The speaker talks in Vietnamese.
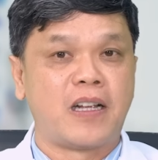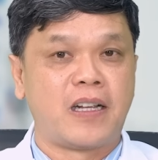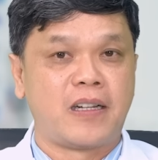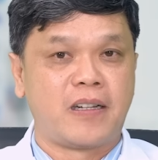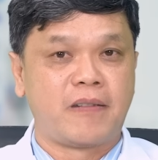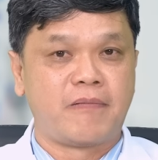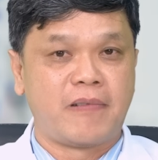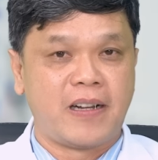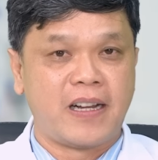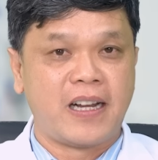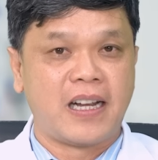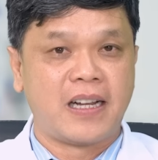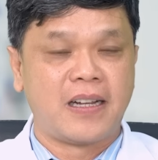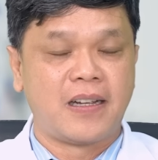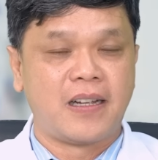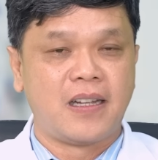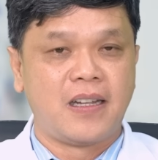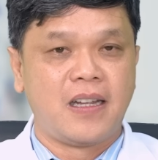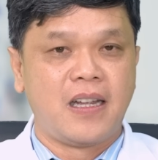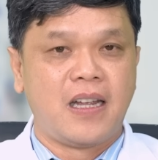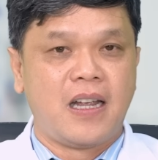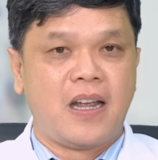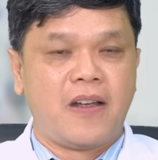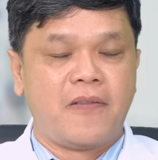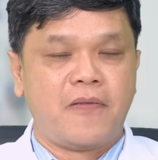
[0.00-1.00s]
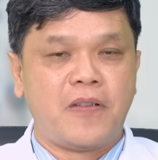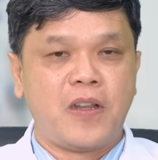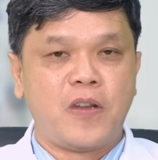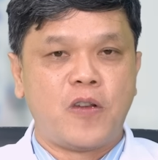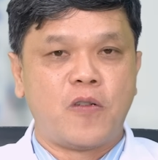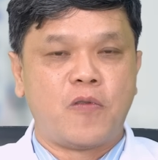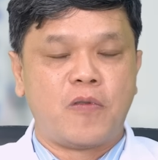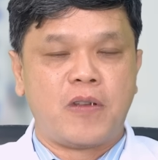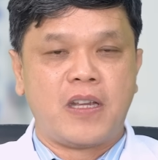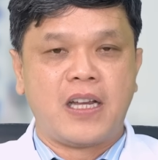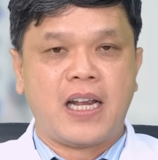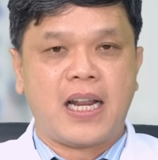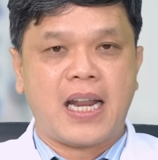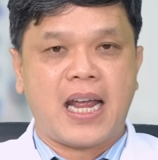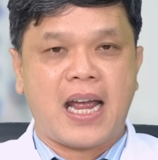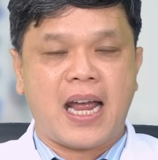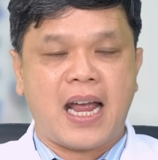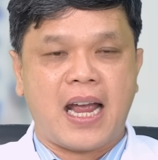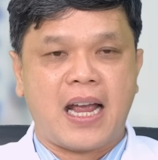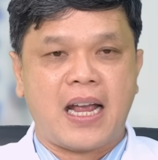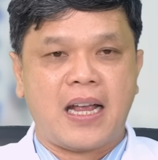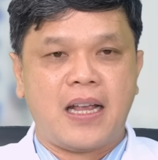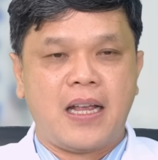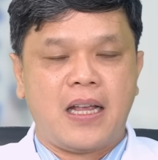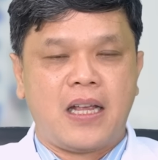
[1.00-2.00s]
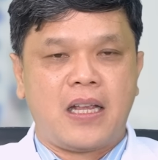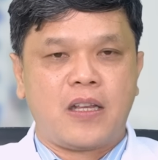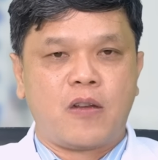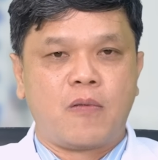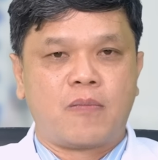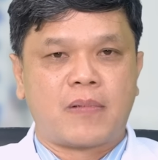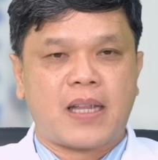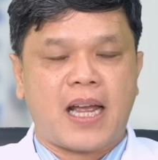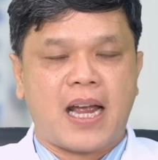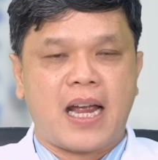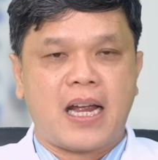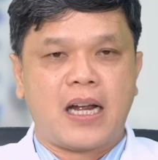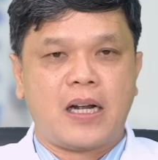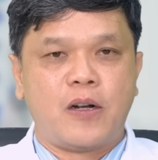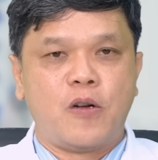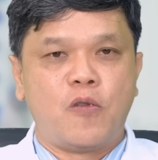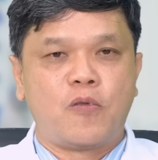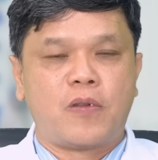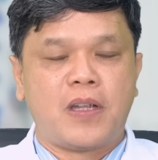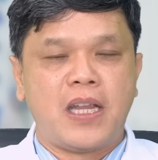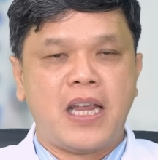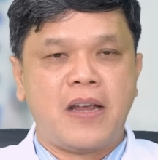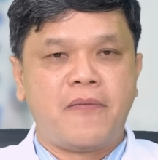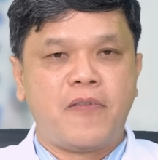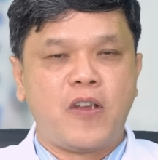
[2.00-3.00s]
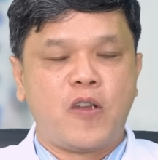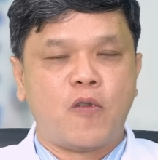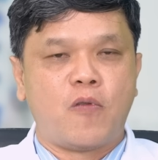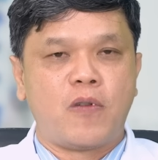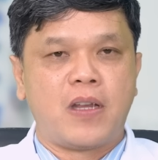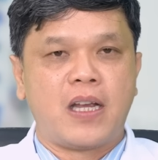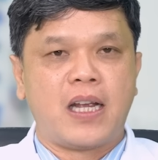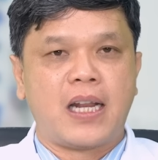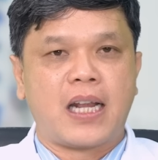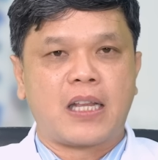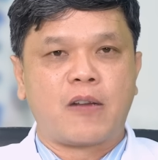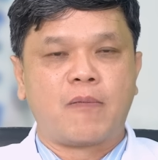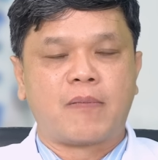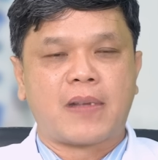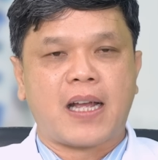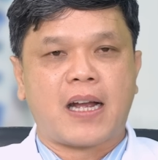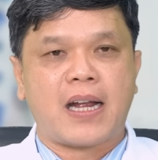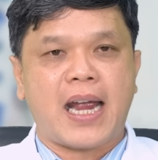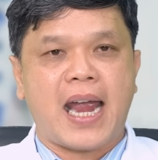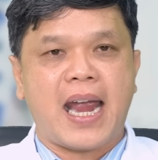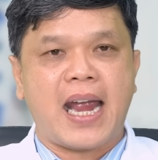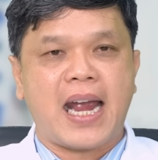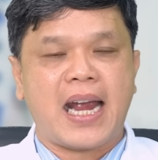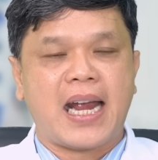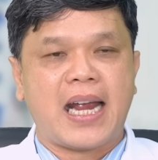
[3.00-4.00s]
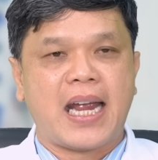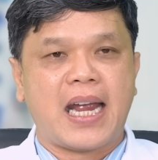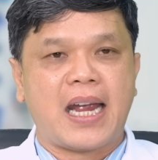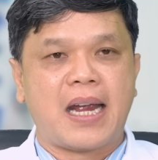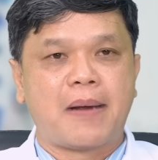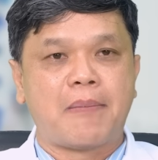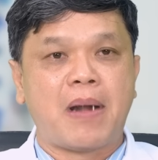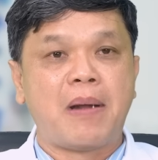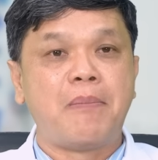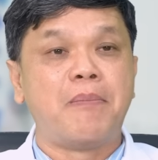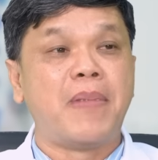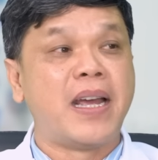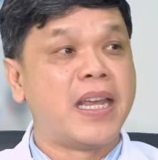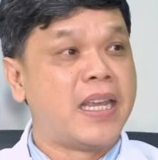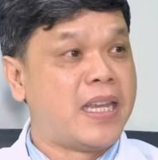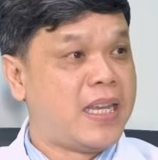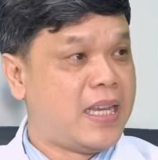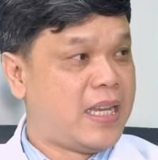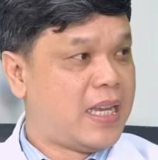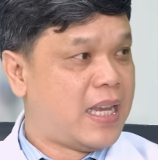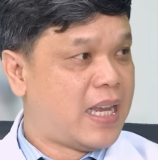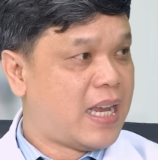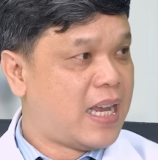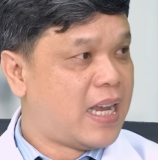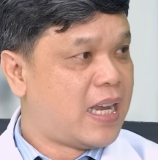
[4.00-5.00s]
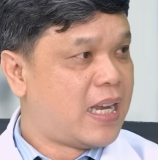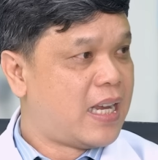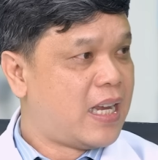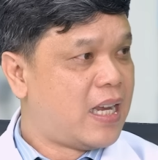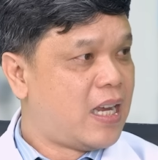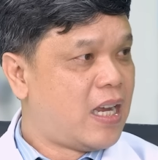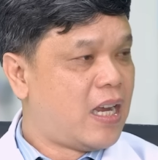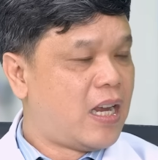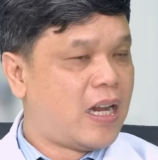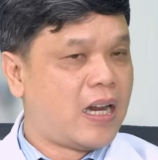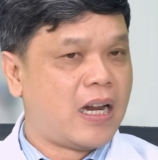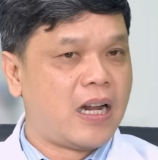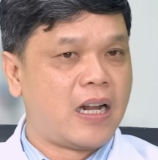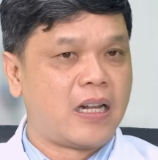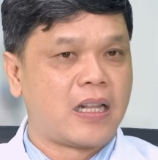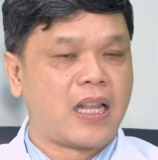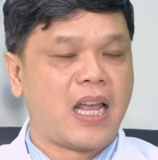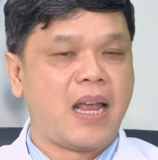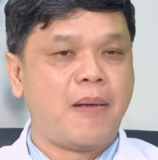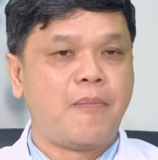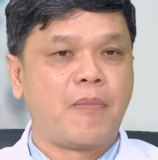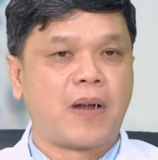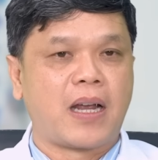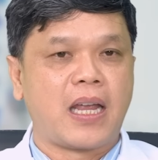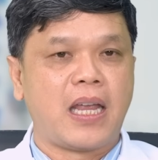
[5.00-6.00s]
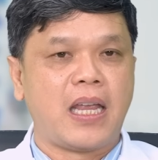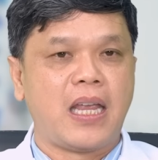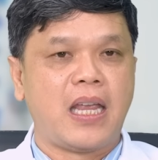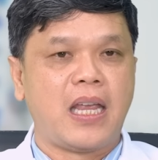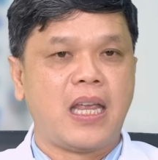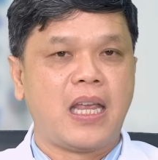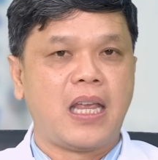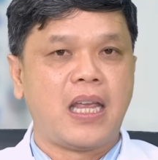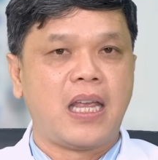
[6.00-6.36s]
Nhưng mà ví dụ như là chúng ta ưu tiên, ví dụ như là chúng ta ăn bánh mì, à, thêm cái